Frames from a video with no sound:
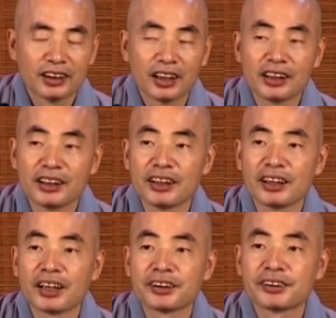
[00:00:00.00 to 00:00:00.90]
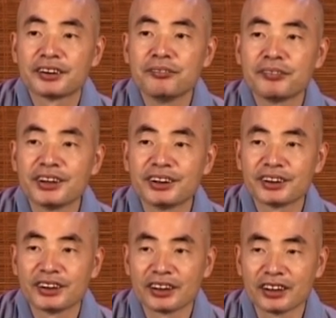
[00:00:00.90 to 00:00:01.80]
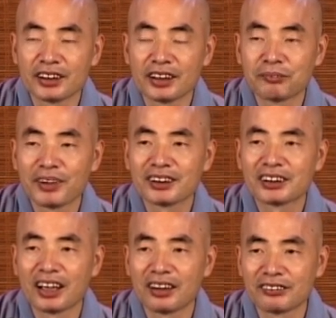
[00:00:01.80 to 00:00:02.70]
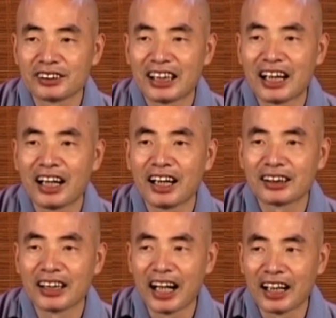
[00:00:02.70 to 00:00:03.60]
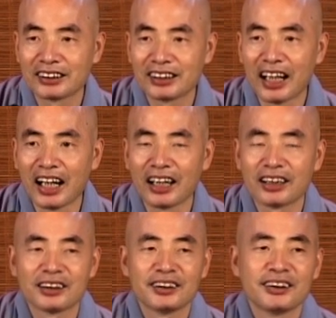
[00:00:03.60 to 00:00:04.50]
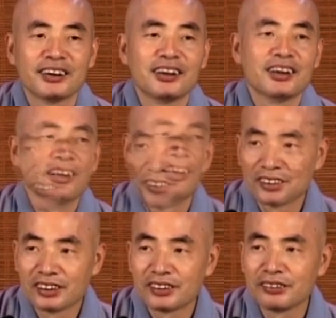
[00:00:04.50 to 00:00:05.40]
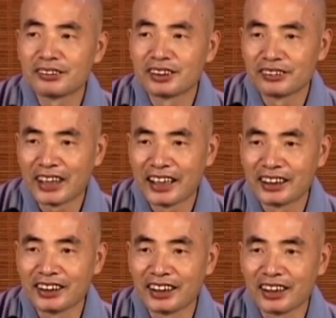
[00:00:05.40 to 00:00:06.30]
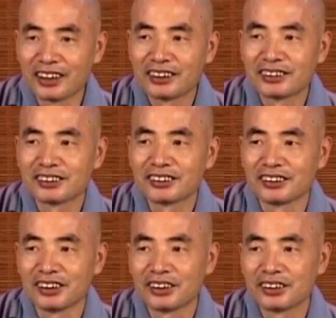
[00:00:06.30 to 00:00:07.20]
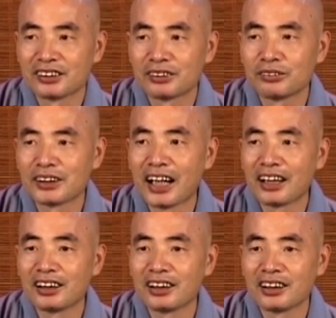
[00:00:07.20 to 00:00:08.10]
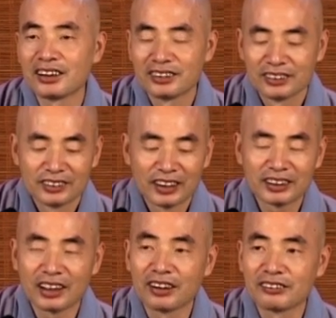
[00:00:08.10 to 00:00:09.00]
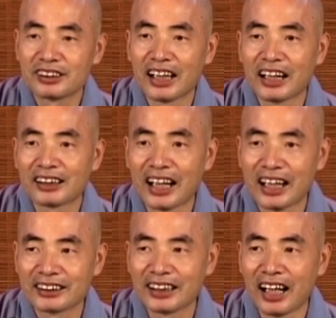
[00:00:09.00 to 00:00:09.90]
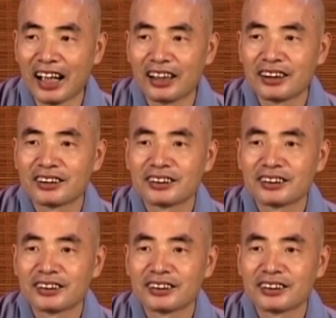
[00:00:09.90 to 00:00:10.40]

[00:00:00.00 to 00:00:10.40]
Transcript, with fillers: 那你也要心平气和，也不要吵架打架，这个素质就太低了。出家人呢，还吵架打架。